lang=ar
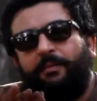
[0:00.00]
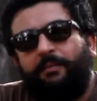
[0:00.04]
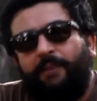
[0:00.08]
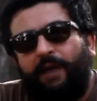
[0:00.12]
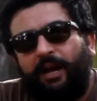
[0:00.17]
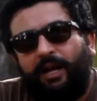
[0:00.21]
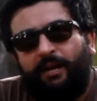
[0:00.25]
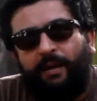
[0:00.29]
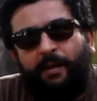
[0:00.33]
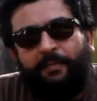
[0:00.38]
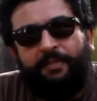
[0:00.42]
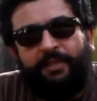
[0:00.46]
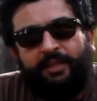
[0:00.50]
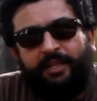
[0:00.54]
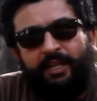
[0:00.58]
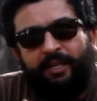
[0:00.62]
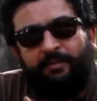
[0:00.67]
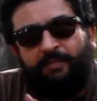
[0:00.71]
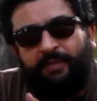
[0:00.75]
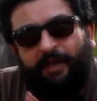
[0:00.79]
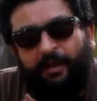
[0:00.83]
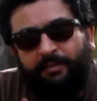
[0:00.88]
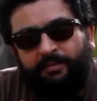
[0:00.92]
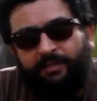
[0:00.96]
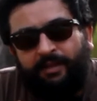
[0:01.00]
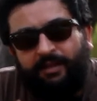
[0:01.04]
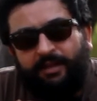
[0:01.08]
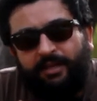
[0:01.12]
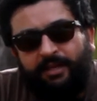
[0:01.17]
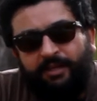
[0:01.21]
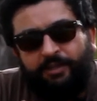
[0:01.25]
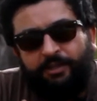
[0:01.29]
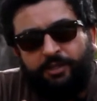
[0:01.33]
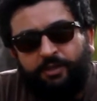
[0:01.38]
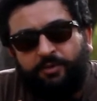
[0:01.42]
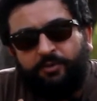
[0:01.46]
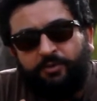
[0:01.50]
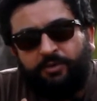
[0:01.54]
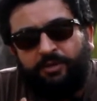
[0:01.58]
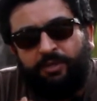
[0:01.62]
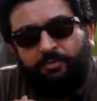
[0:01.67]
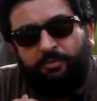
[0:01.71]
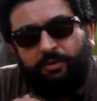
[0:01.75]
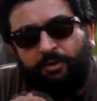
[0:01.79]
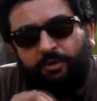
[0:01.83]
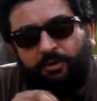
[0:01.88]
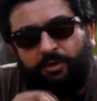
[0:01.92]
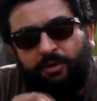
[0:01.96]
معكم عبد الكريم بن عبد الله جو سوي
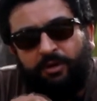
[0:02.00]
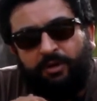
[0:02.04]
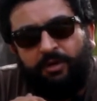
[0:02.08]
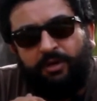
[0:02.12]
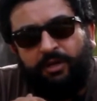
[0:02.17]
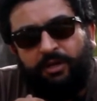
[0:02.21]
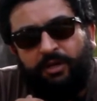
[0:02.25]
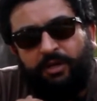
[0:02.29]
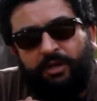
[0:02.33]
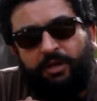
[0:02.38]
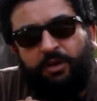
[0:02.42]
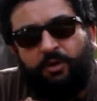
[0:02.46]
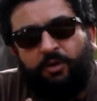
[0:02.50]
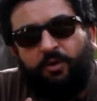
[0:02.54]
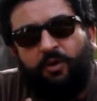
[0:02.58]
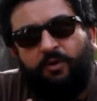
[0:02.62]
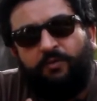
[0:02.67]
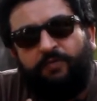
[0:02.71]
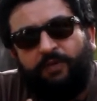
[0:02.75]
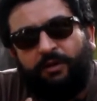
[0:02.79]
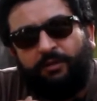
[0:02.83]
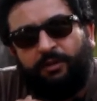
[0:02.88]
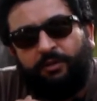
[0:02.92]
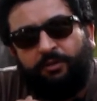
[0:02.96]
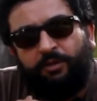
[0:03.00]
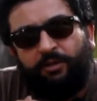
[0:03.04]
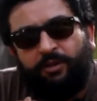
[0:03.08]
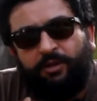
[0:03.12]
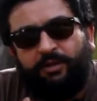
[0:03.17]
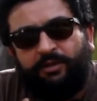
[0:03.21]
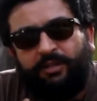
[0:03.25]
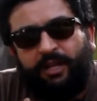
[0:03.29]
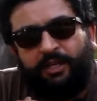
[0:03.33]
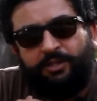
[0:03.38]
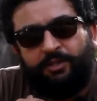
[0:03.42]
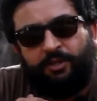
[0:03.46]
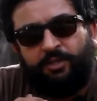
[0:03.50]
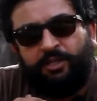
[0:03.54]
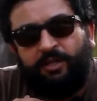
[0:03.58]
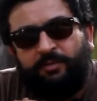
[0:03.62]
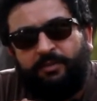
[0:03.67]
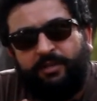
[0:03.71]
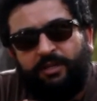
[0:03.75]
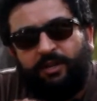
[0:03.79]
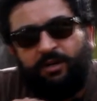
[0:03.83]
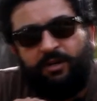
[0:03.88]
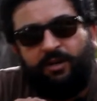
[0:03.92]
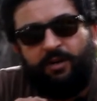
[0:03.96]
بلوجر اي كو فاونداتور نتاع سوشيال
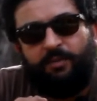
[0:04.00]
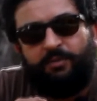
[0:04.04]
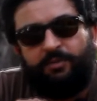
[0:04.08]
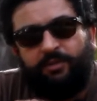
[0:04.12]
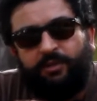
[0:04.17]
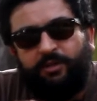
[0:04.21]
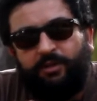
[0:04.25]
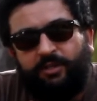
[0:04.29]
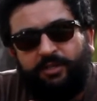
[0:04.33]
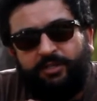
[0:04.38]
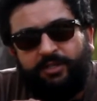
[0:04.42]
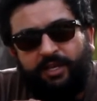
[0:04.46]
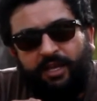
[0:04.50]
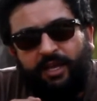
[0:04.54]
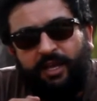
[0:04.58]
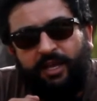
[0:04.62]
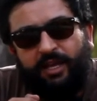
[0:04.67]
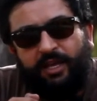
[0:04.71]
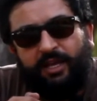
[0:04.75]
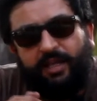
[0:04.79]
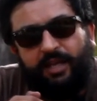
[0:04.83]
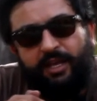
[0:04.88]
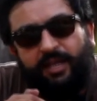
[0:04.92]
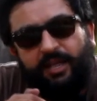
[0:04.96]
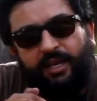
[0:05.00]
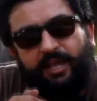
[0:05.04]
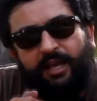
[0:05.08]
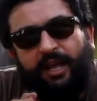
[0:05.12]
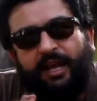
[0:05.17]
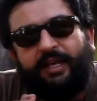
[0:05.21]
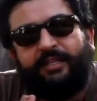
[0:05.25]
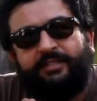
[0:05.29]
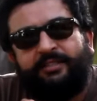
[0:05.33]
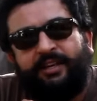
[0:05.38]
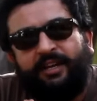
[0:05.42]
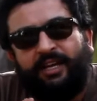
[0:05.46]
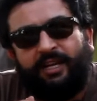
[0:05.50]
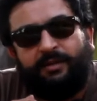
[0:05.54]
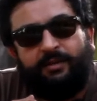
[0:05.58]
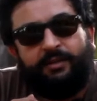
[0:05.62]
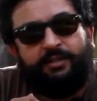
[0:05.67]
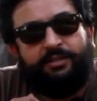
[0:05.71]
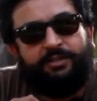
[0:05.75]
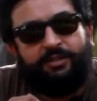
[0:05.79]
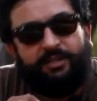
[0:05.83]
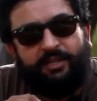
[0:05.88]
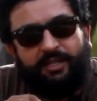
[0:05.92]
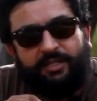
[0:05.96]
ميديا كلوب تونيزيا اي
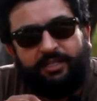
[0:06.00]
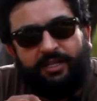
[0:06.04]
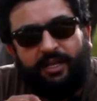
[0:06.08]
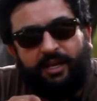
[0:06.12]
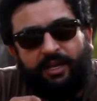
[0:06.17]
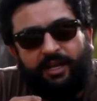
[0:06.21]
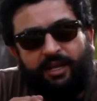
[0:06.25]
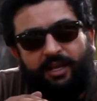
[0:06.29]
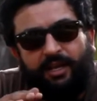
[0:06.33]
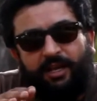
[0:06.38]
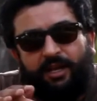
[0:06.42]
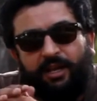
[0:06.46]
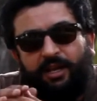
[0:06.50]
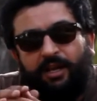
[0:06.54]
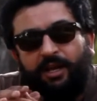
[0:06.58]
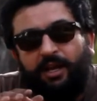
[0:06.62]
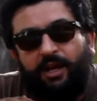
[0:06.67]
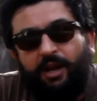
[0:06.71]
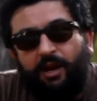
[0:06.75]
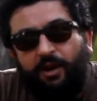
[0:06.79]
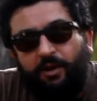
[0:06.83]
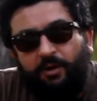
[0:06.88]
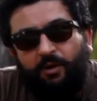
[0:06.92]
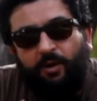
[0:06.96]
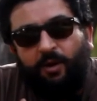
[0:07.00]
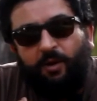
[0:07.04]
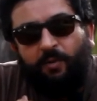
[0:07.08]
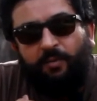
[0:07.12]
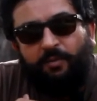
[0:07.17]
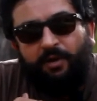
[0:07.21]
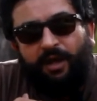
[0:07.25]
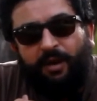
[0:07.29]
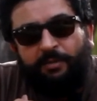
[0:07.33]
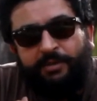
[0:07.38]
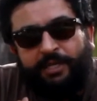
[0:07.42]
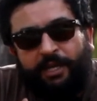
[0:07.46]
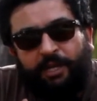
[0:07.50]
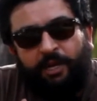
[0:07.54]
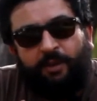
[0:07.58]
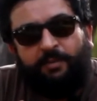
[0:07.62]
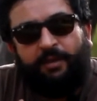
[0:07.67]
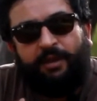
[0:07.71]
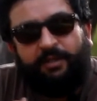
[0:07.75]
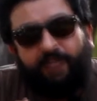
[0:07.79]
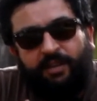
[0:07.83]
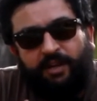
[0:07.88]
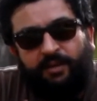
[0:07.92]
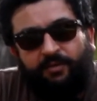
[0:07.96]
انستغرام تونيزيا اليوم باش نحكي
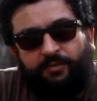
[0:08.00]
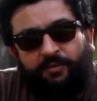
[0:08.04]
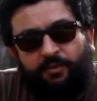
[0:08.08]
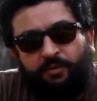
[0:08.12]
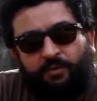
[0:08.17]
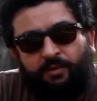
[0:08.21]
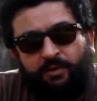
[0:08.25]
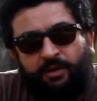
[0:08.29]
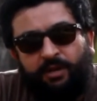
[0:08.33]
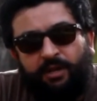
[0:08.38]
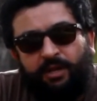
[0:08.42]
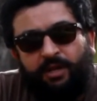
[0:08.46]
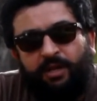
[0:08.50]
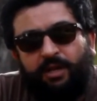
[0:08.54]
على تليفون